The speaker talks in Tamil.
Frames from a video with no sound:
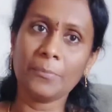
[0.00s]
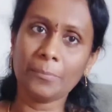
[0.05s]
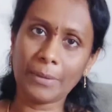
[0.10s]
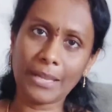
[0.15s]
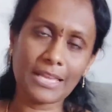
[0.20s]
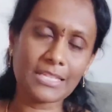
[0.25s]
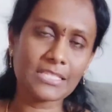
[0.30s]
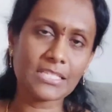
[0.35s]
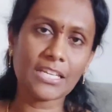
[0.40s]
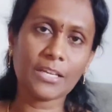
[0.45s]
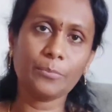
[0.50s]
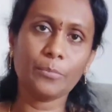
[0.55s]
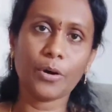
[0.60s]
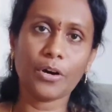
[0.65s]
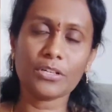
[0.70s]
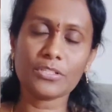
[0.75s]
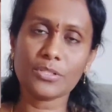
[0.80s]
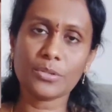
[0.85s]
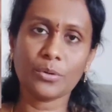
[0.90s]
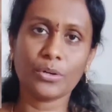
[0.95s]
பிளாஸ்டிக்
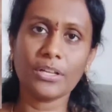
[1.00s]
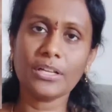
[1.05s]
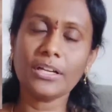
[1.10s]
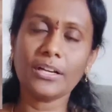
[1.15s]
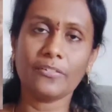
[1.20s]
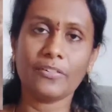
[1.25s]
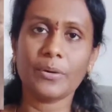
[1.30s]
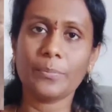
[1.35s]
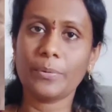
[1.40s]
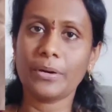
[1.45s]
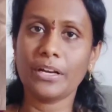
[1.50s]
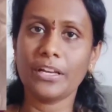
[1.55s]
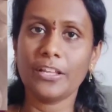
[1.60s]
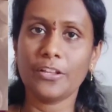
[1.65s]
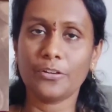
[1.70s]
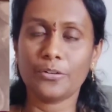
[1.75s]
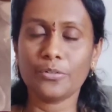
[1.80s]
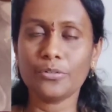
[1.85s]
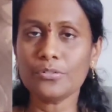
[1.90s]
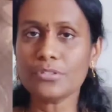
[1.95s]
பாக்ஸோட கவர் பண்ணி
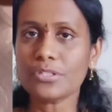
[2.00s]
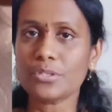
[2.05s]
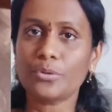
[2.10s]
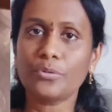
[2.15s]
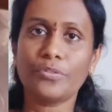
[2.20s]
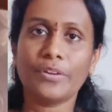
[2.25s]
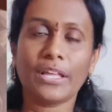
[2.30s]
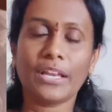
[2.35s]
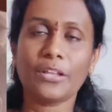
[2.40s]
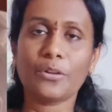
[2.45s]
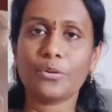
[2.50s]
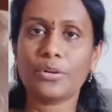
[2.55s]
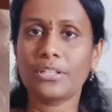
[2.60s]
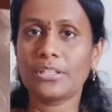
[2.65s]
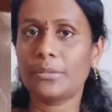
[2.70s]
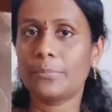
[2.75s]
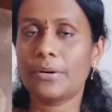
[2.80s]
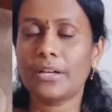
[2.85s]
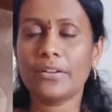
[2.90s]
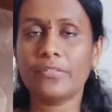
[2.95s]
இருக்கும் ஸோ ஃபெரோரோ
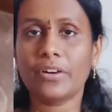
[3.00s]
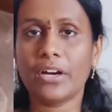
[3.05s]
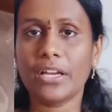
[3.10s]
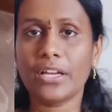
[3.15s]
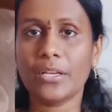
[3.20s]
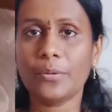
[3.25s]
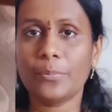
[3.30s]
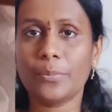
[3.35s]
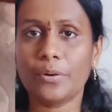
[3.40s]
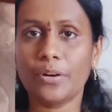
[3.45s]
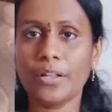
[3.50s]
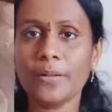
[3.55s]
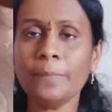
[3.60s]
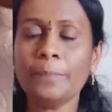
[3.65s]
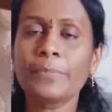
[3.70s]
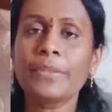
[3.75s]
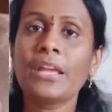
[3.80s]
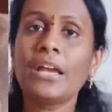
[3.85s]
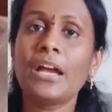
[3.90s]
அந்த மாதிரி வாங்கிட்டு போகலாம்